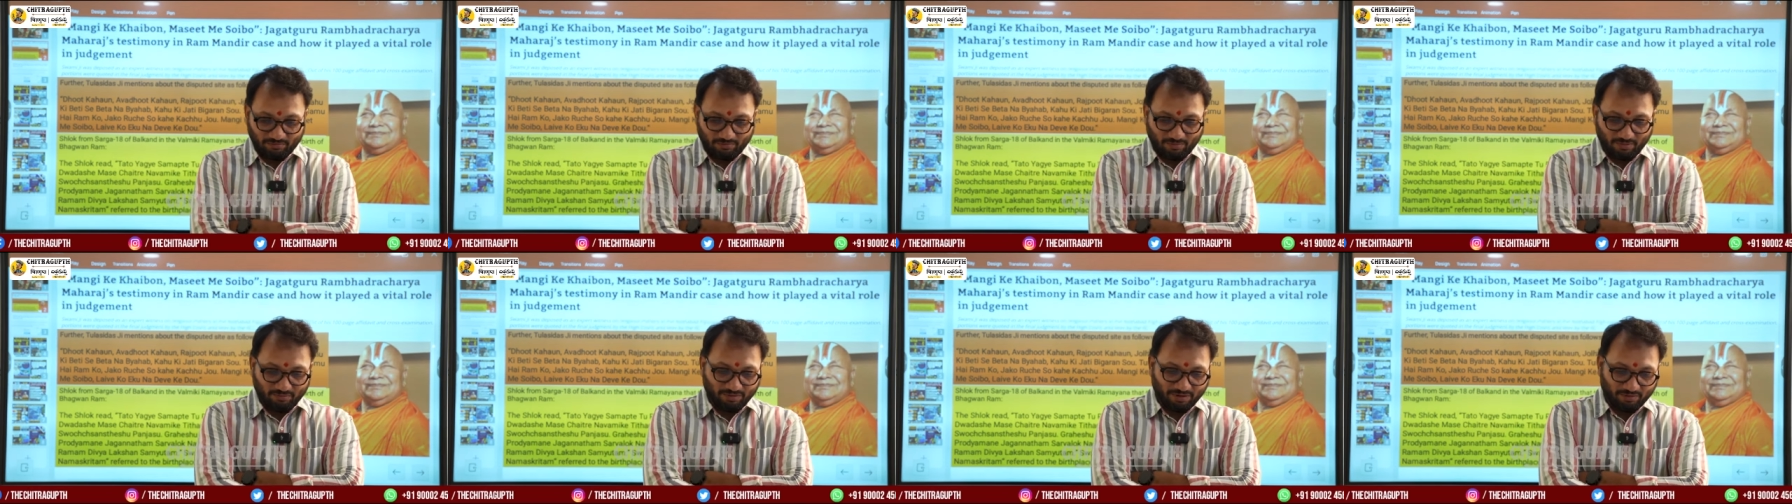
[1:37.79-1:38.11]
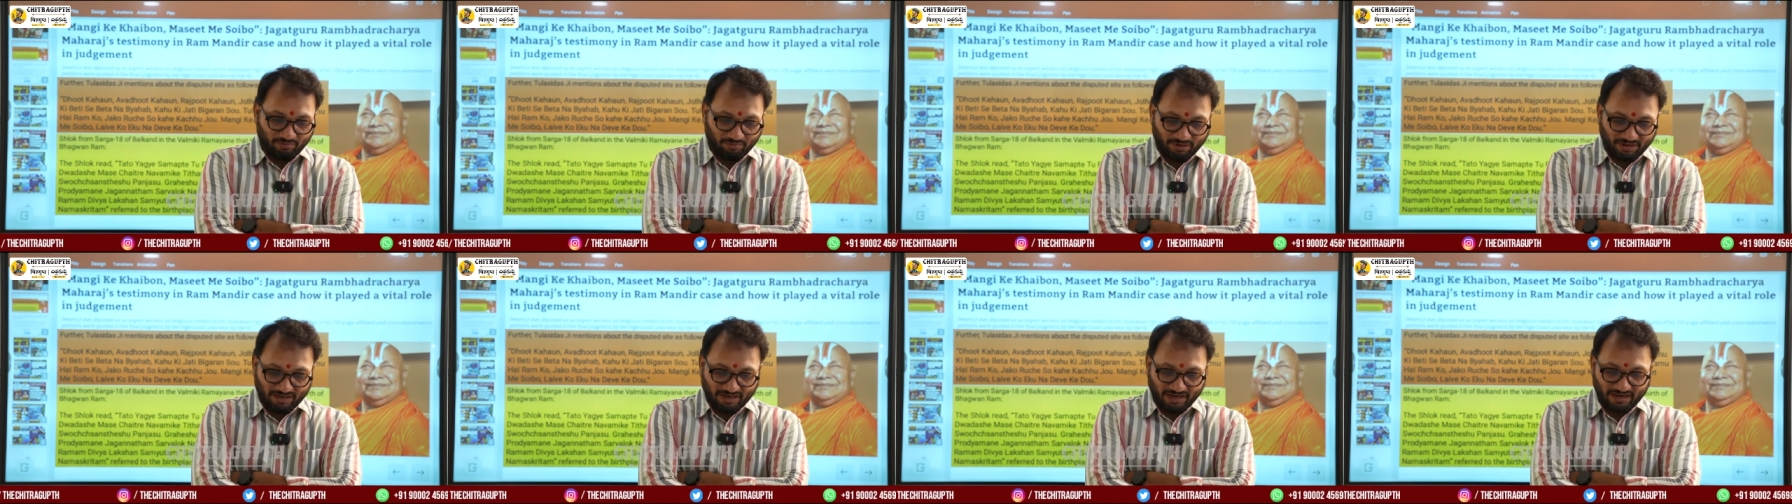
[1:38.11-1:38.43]
ఏమేమి
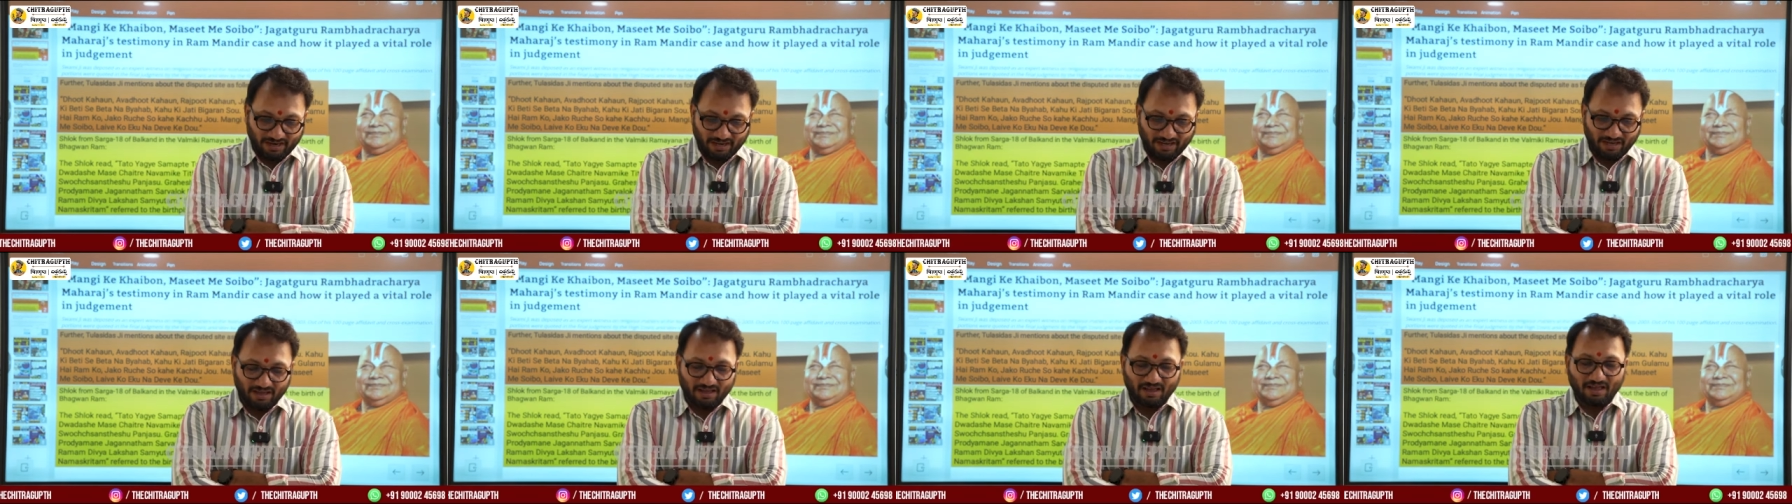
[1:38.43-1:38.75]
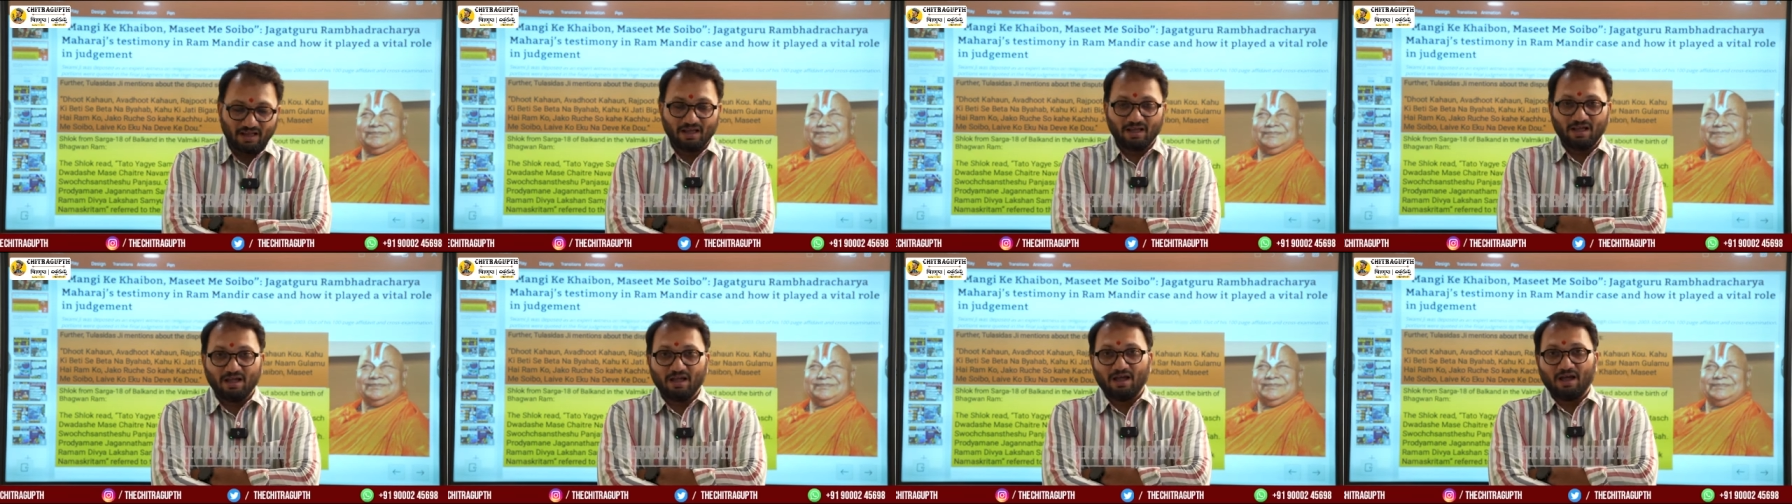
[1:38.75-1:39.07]
చెప్పిండంటే
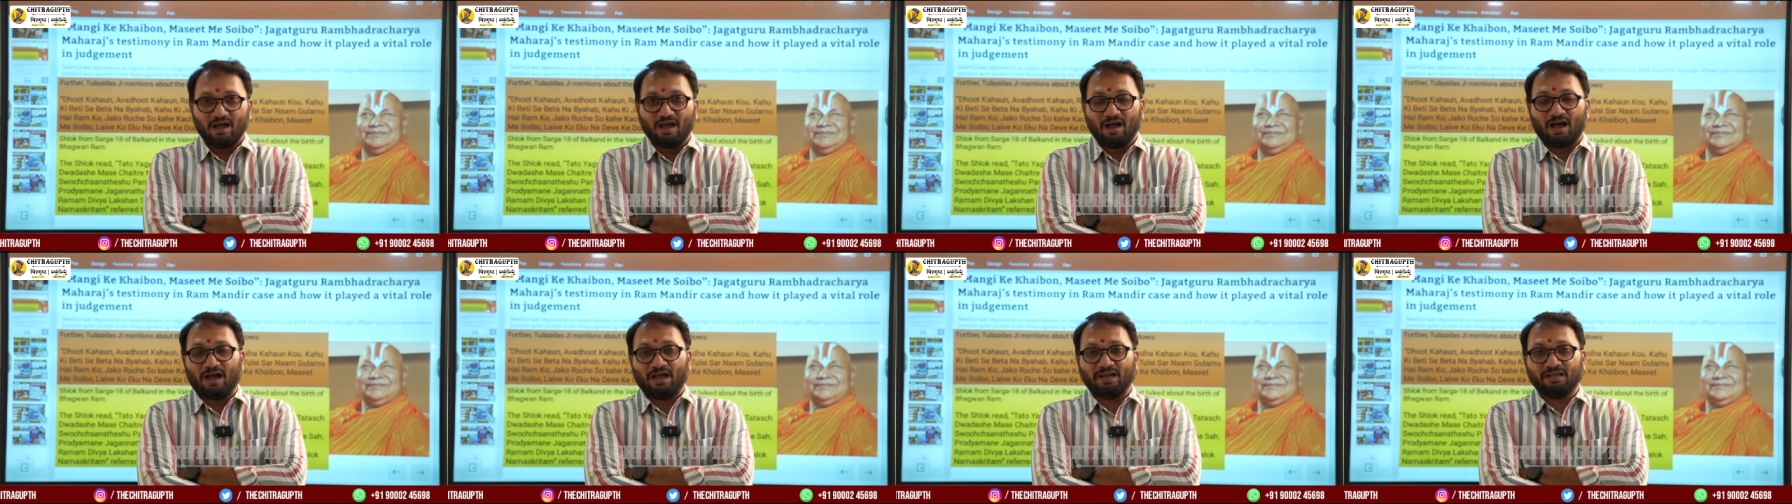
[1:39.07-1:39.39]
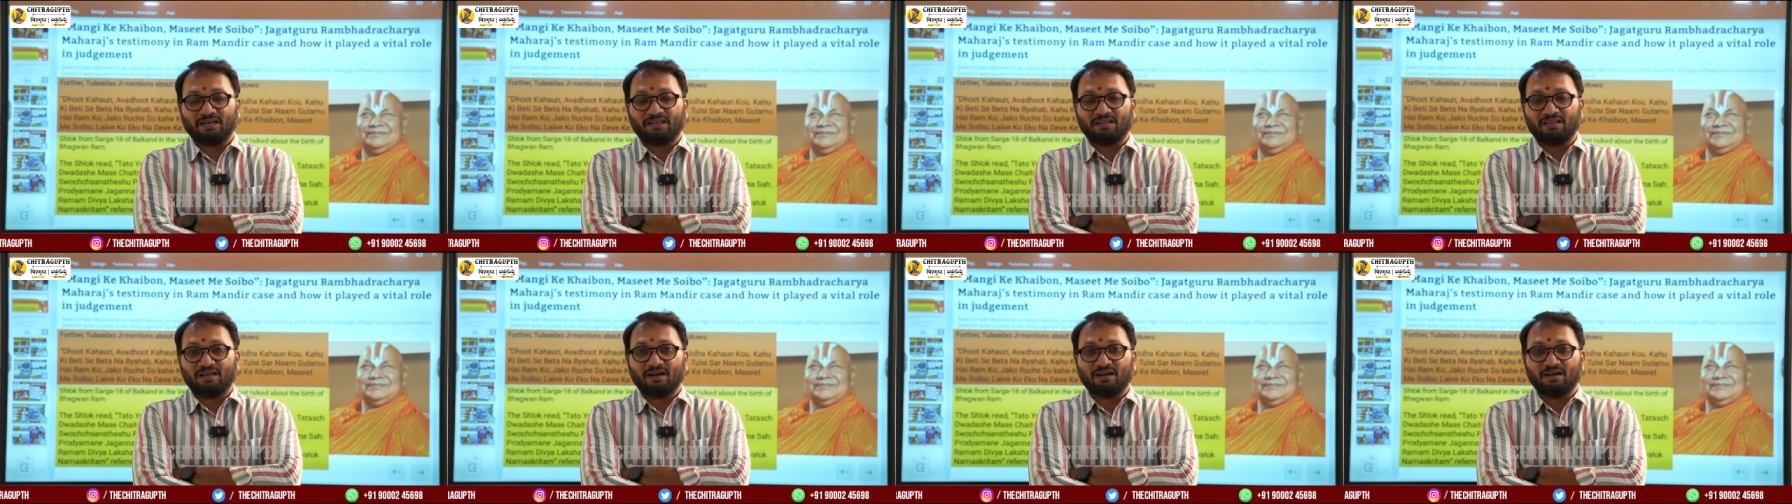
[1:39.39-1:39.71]

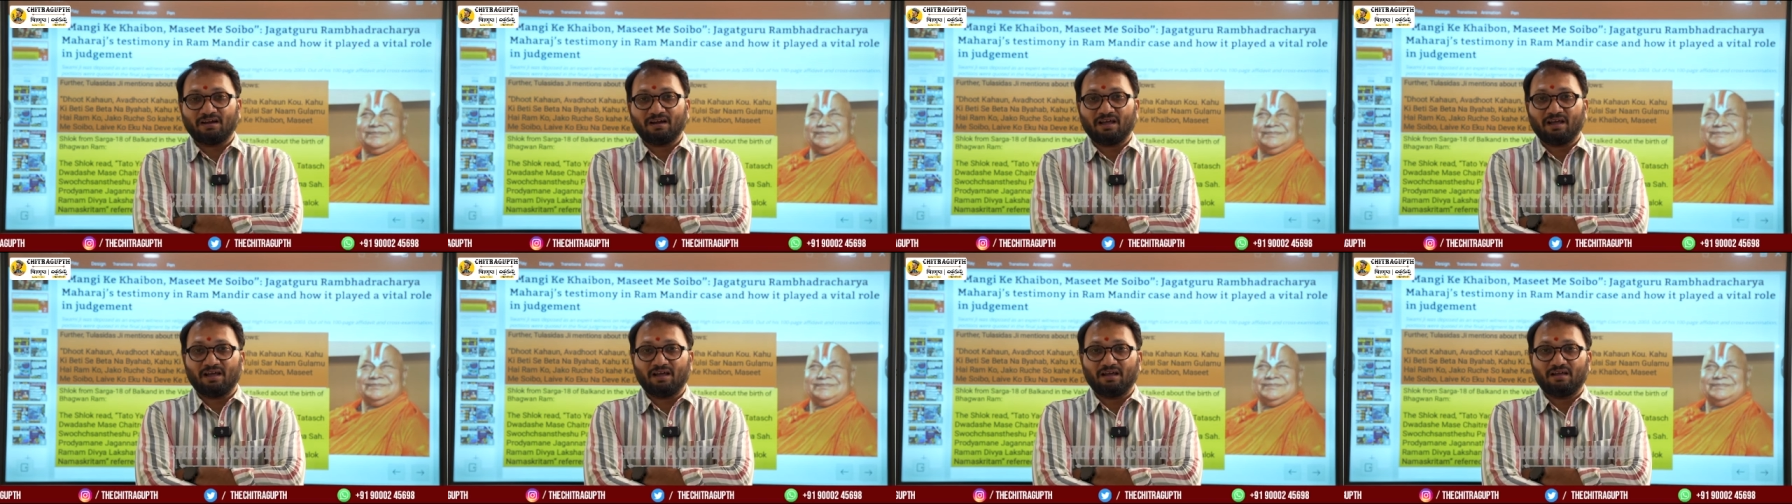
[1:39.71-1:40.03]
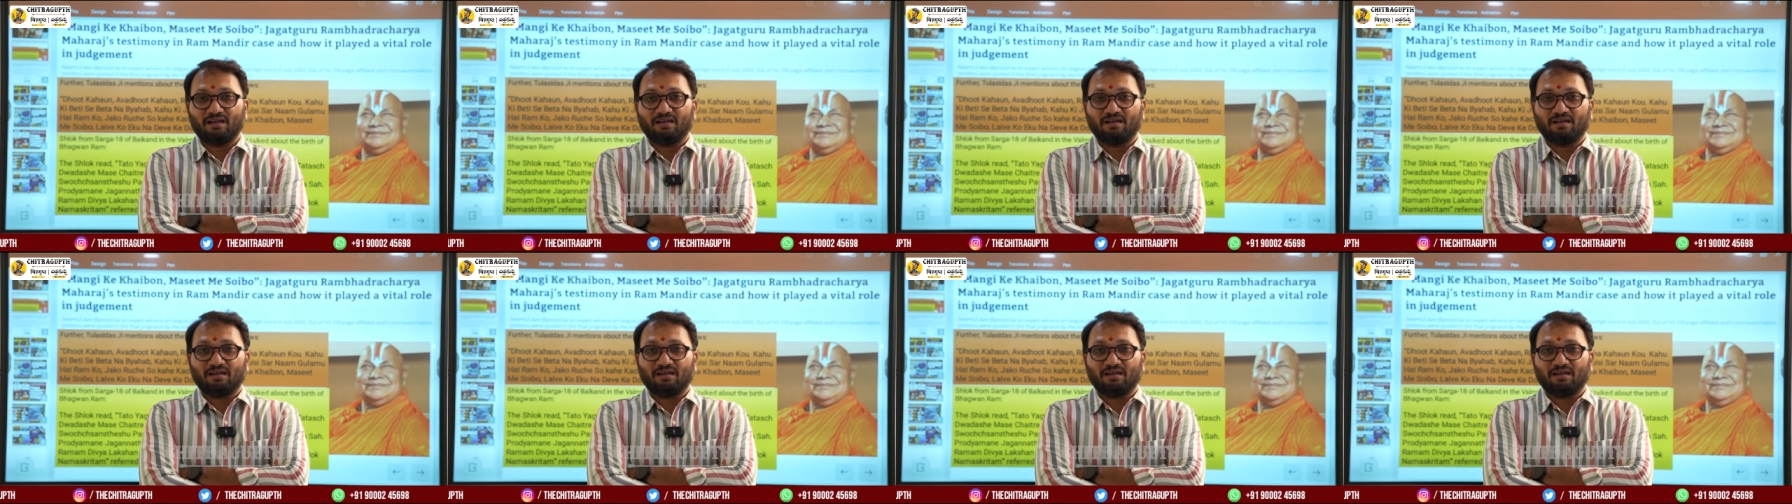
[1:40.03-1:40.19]
ఆయన దాంట్లో